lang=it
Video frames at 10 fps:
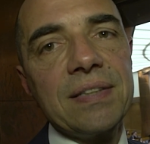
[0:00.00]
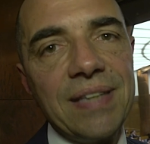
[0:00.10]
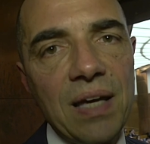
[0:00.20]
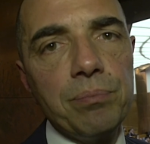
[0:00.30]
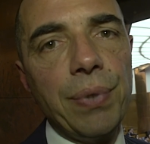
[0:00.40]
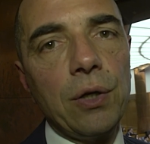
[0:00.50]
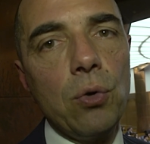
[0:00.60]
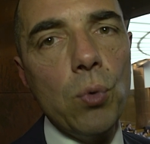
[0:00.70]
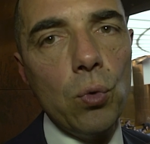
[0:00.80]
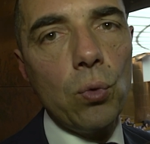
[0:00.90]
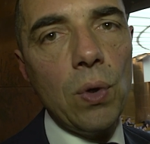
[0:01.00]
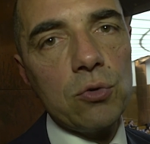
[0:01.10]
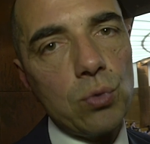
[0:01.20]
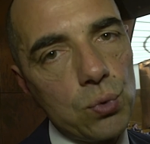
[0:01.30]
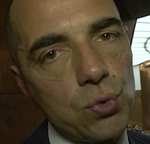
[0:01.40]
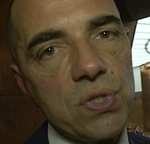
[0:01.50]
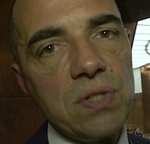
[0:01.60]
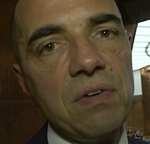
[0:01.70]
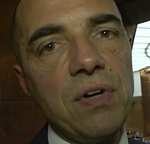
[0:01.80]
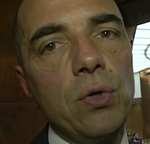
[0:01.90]
sempre e comunque la sua
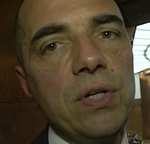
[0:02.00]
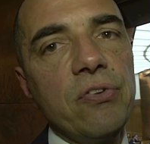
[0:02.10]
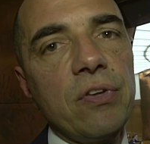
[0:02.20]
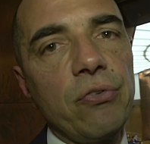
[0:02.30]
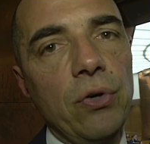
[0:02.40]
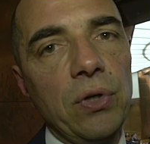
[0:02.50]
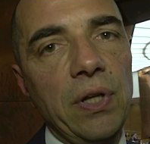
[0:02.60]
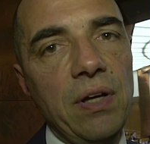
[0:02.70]
successiva valorizzazione,